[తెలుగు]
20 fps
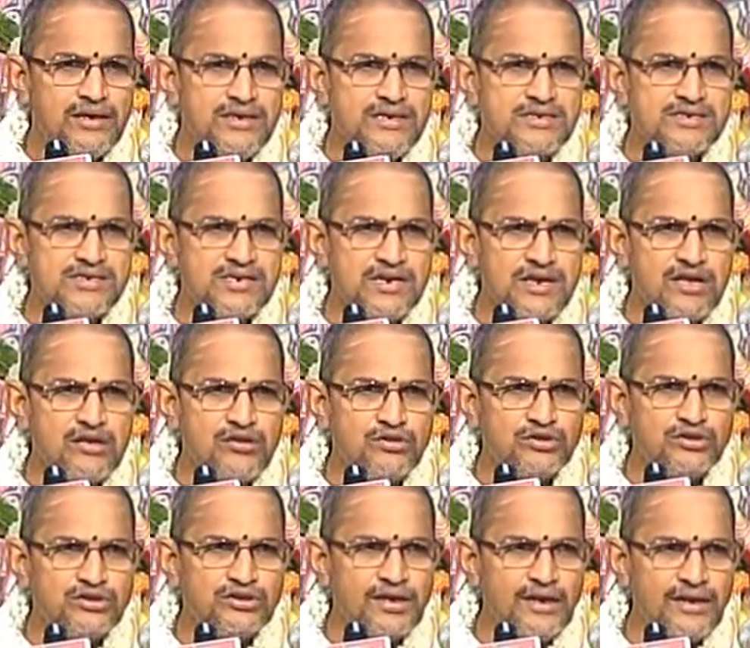ఈ
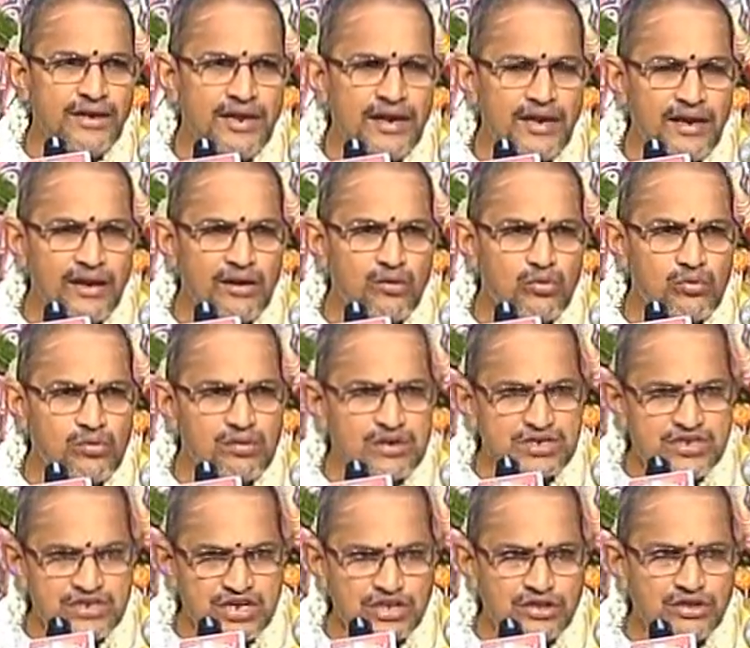శ్రీకృష్ణ లీలలకు ఒక
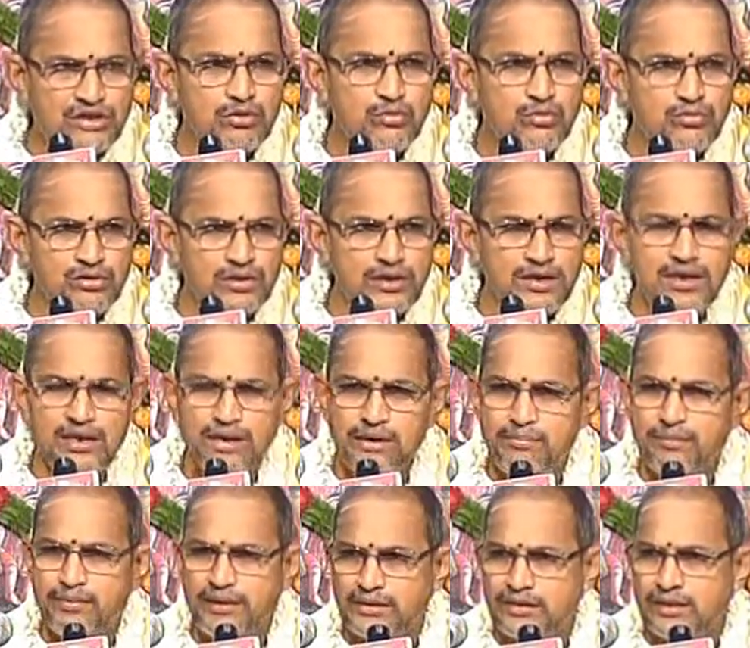శక్తి ఉంది అని
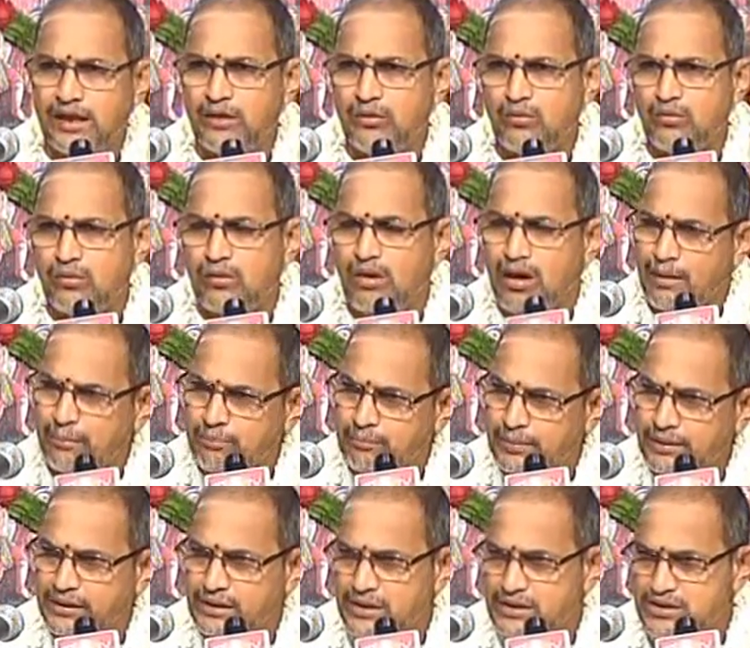పెద్దలు
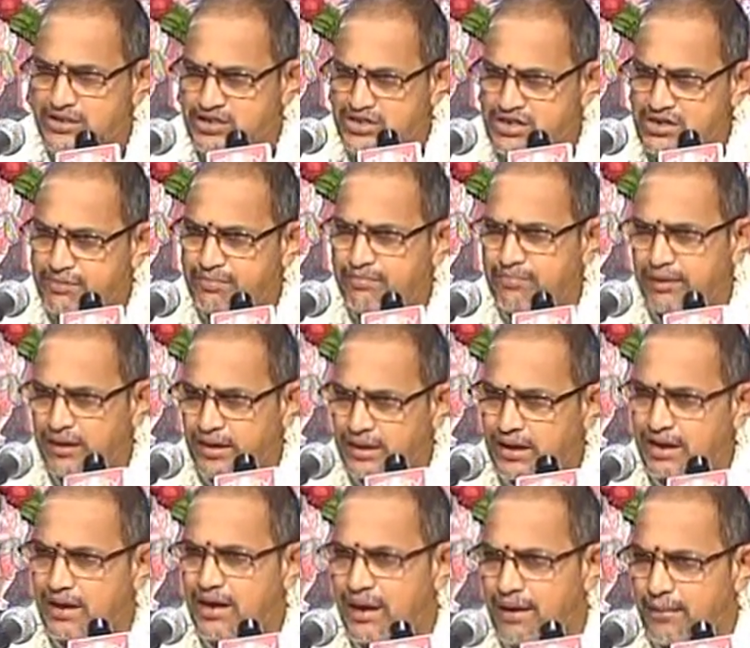అప్పటి నుంచి
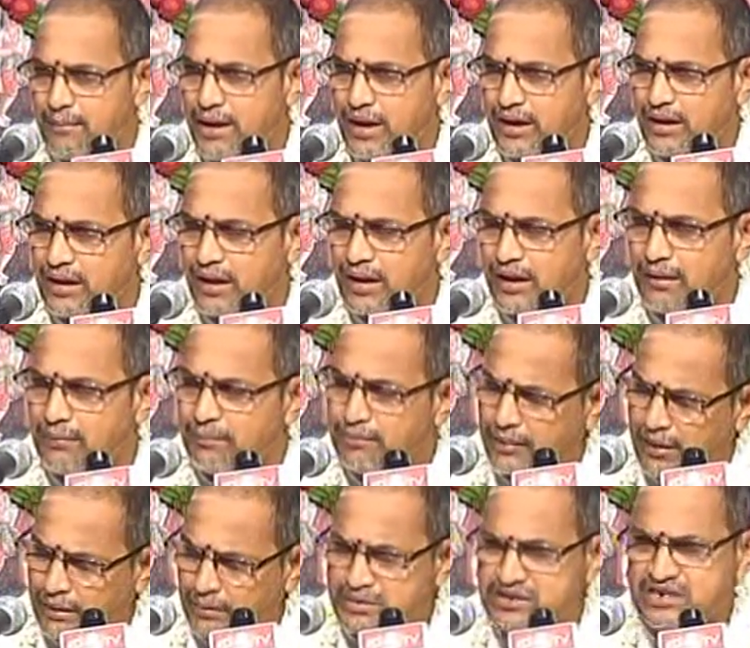ఇప్పటికీ ఆ మాట
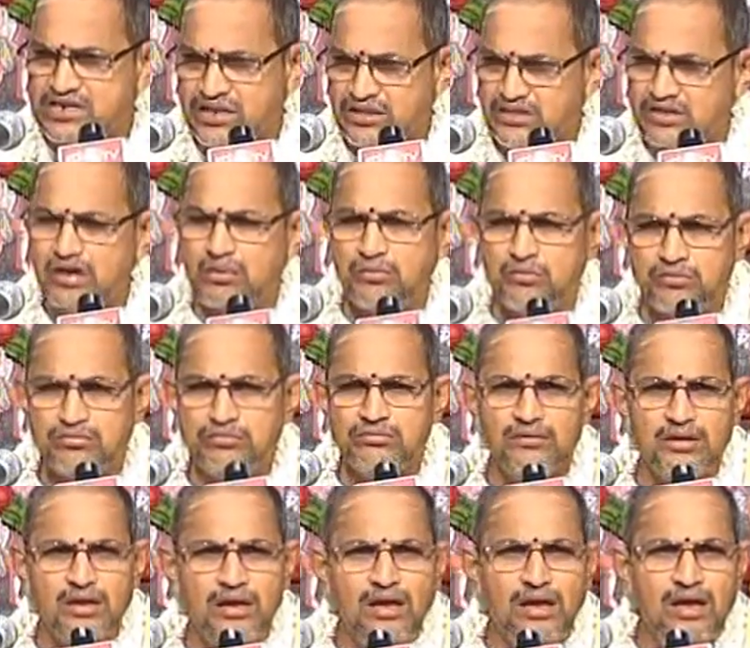పరమ సత్యము
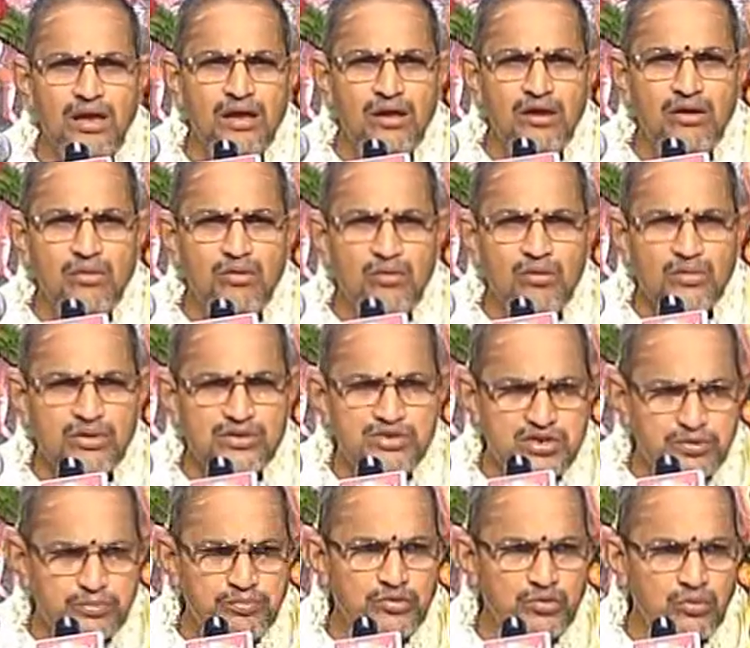
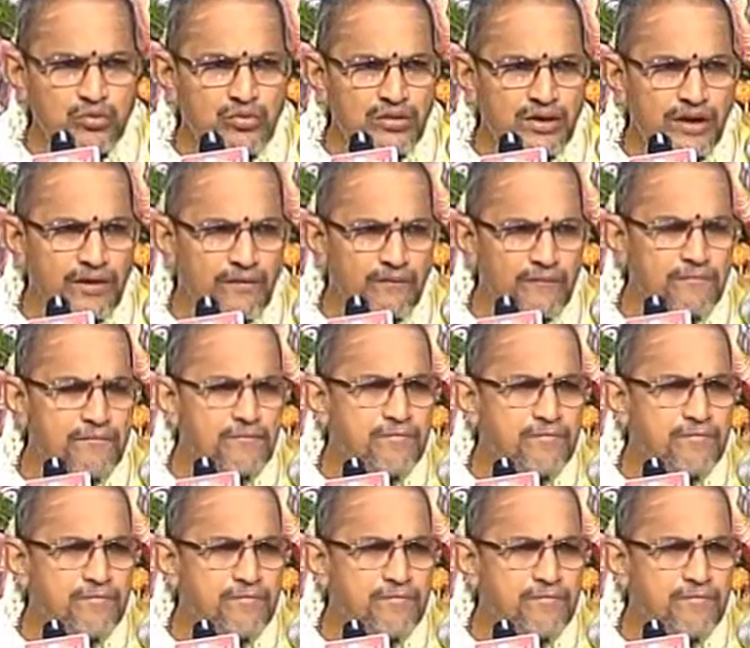చెప్తూ ఉంటారు